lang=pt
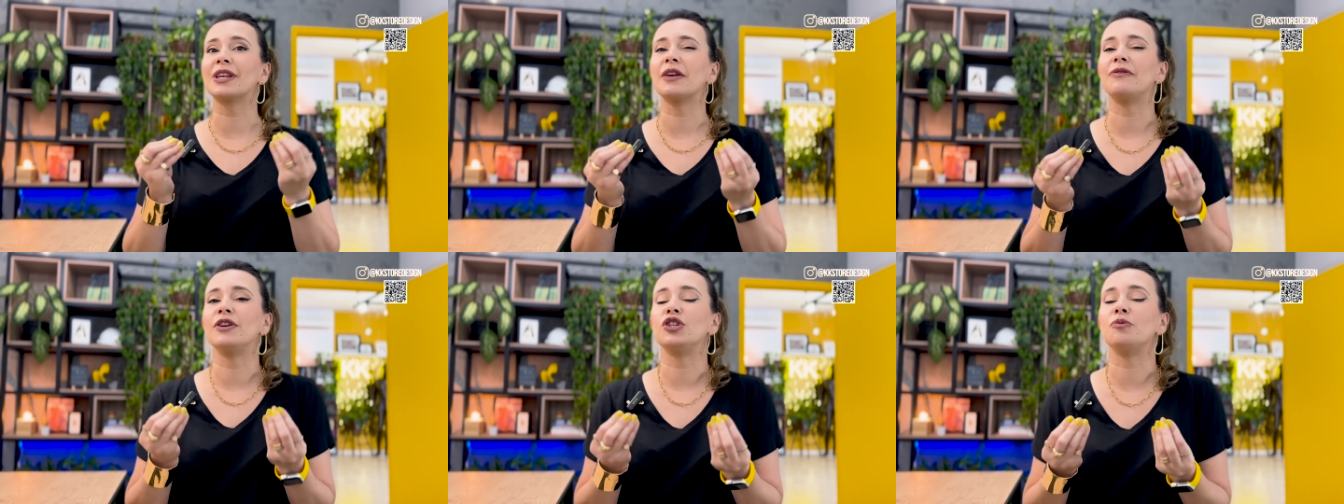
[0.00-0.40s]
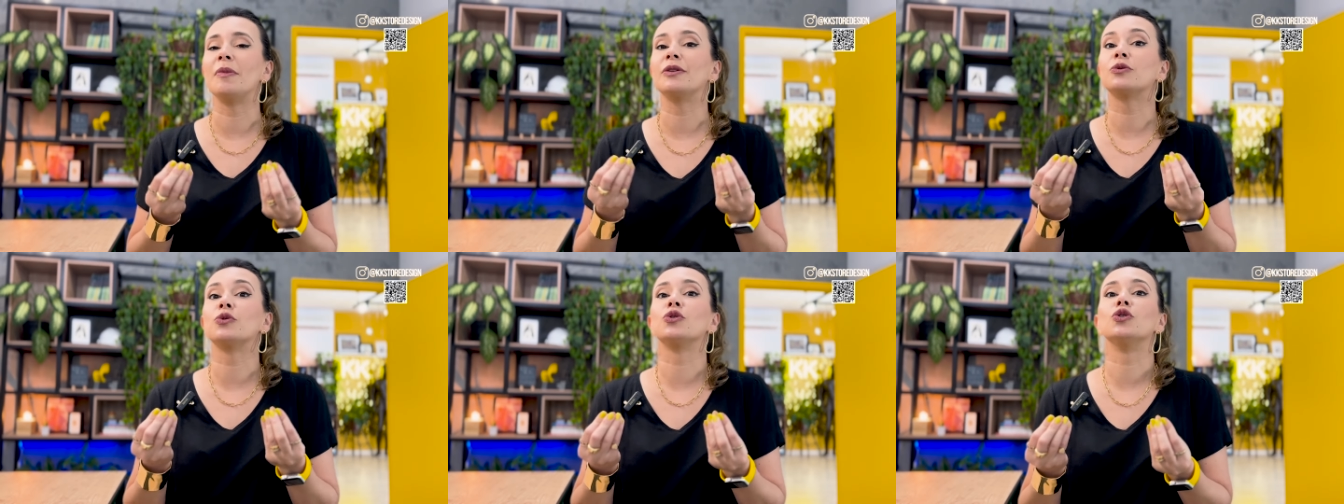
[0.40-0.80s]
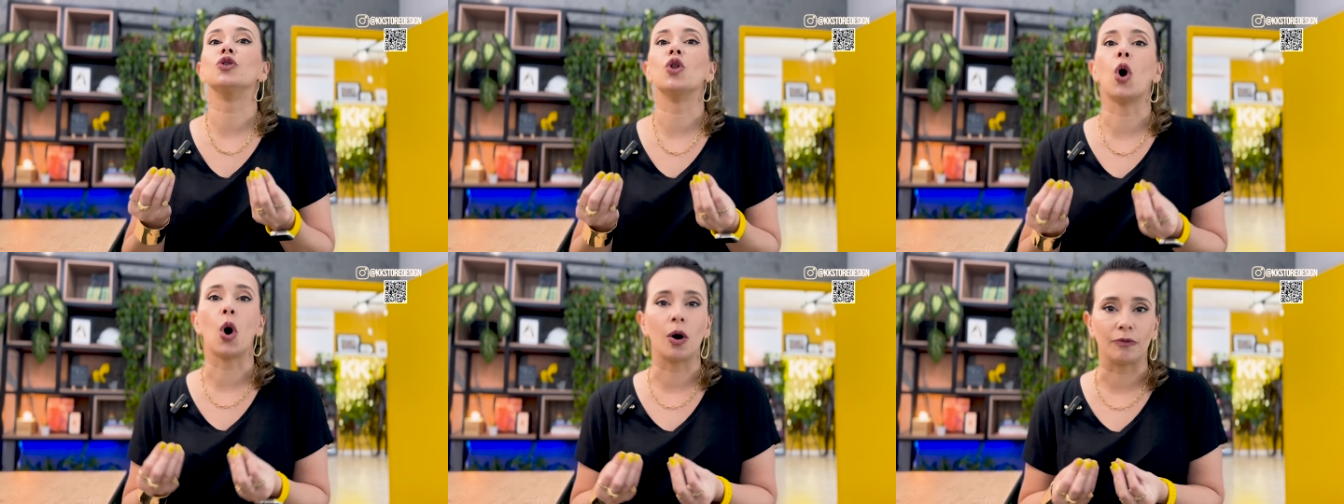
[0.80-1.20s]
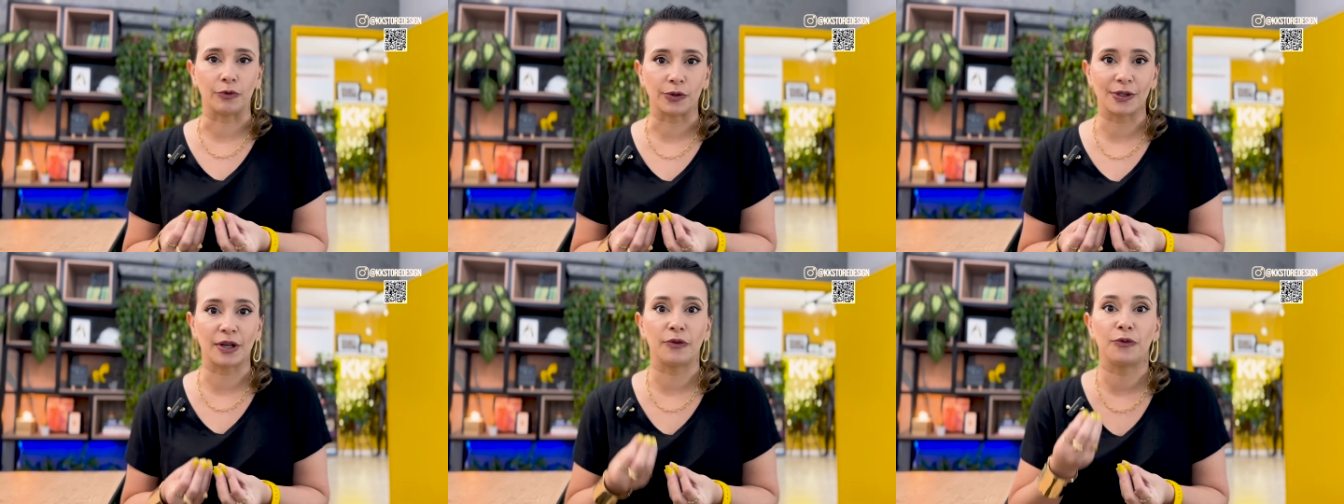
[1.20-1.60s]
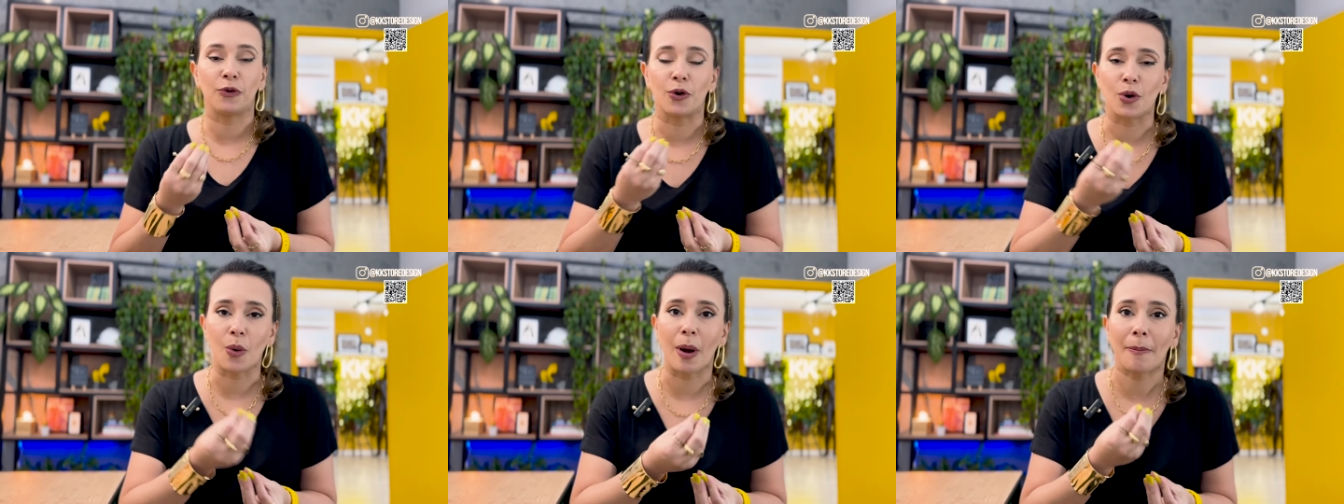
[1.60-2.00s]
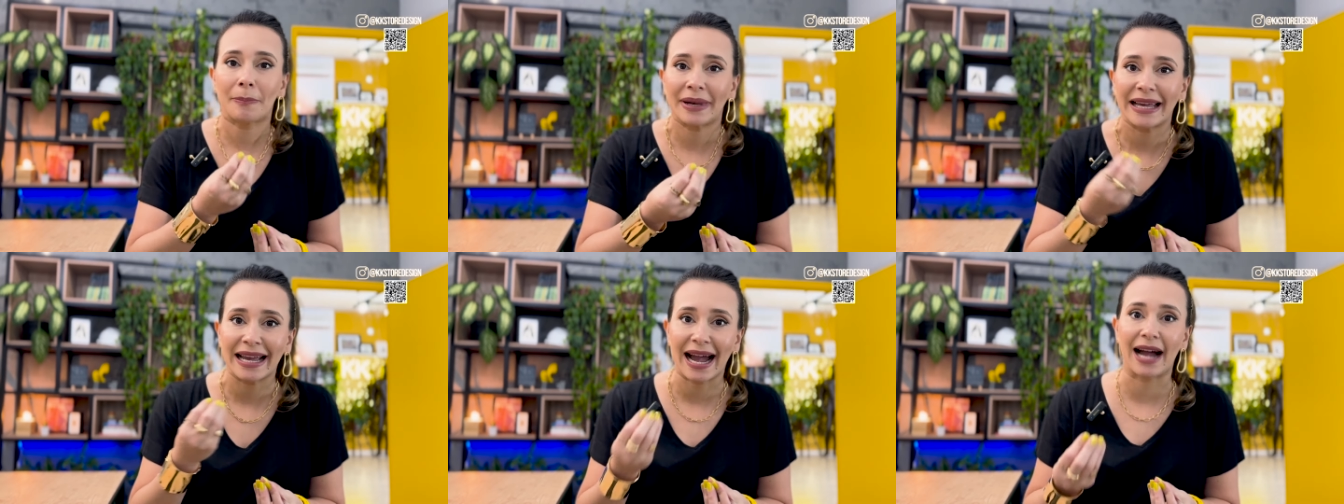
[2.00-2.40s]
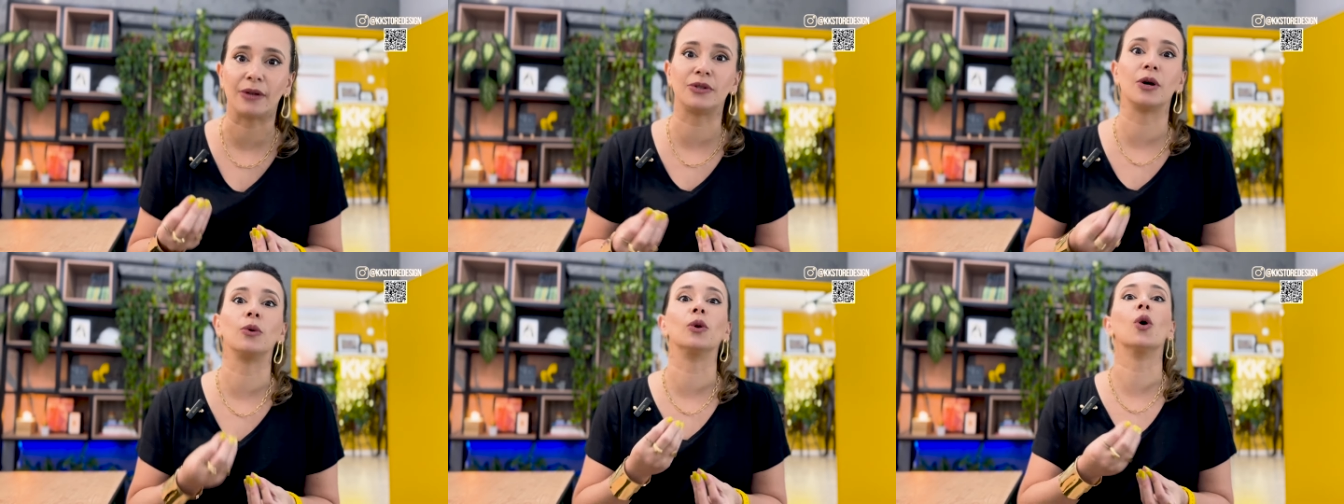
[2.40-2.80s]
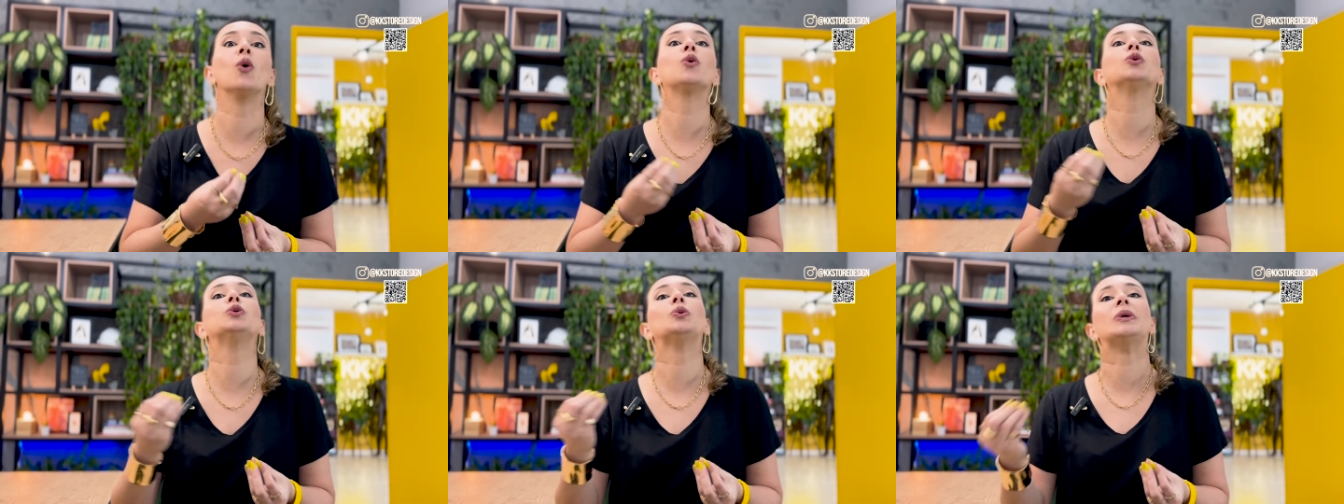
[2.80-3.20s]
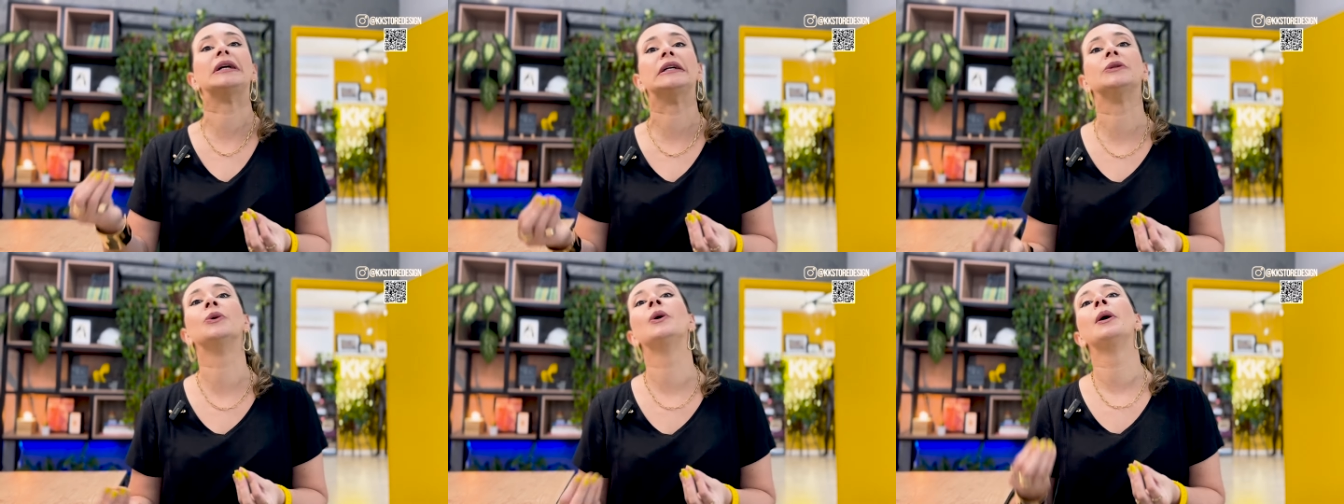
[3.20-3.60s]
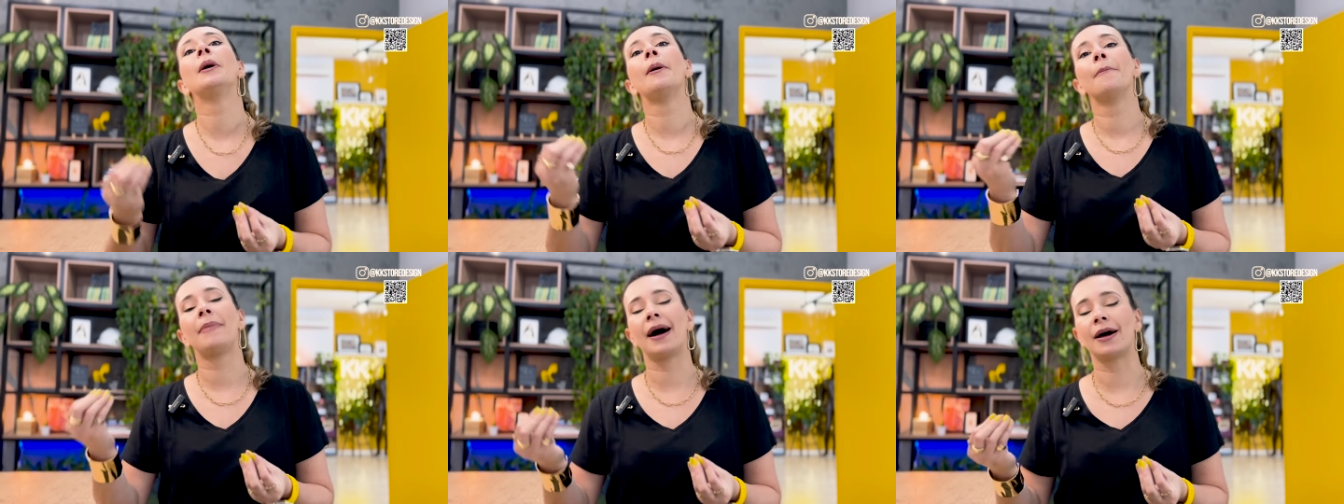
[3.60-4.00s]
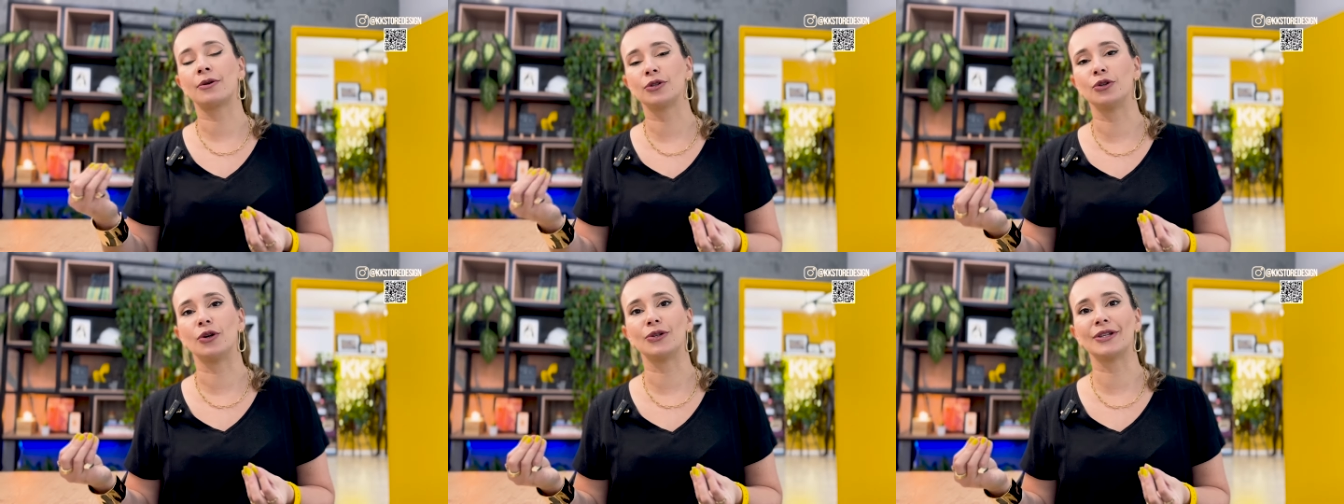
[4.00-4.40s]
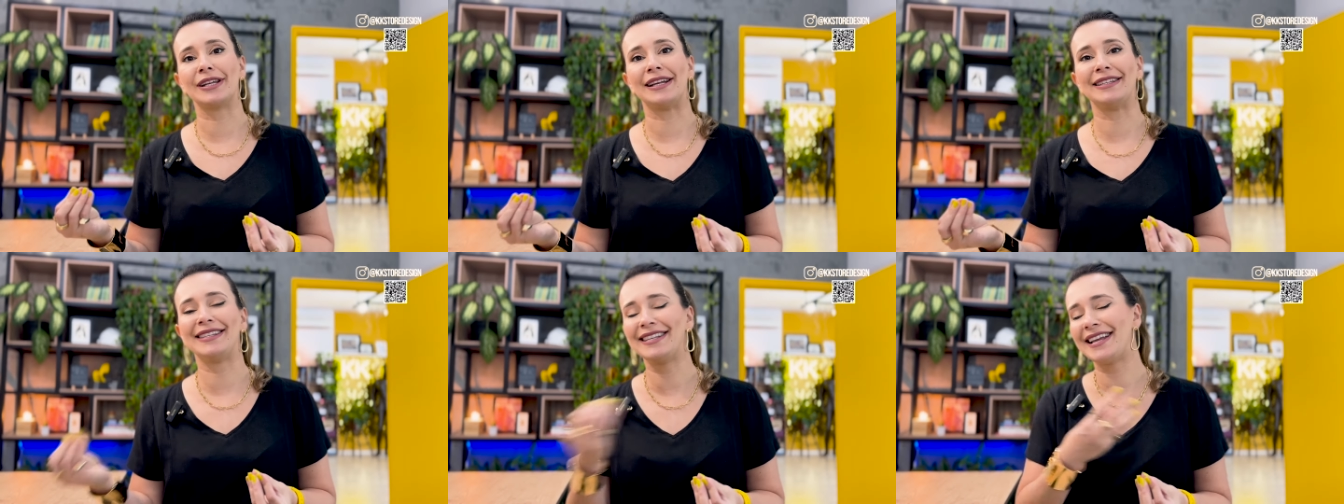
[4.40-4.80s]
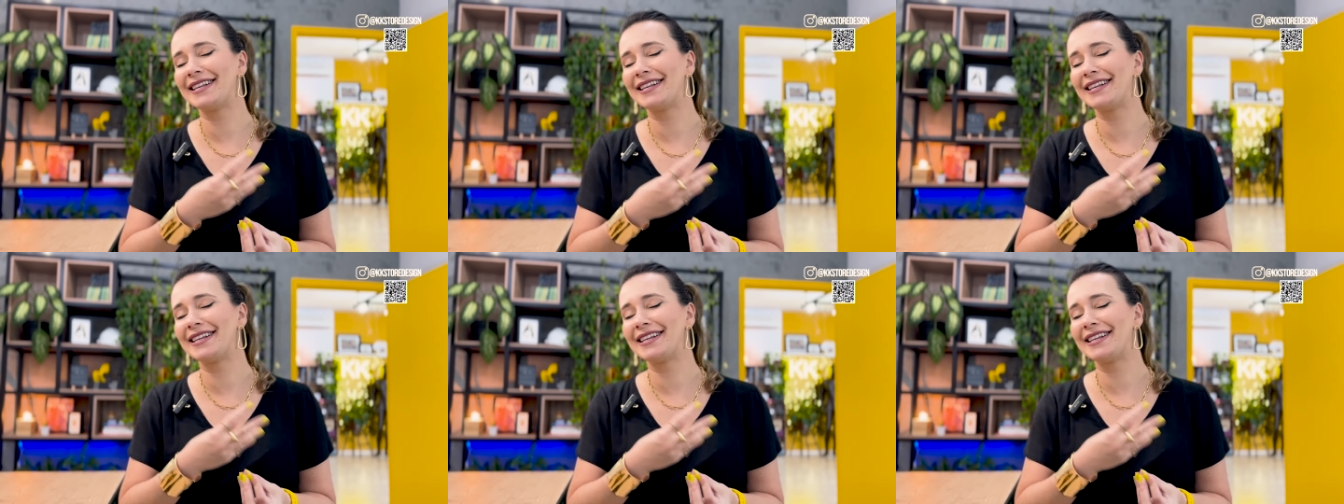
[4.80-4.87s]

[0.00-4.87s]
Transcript: revestimentos novos que foram aplicados ao longo do ano para os nossos clientes.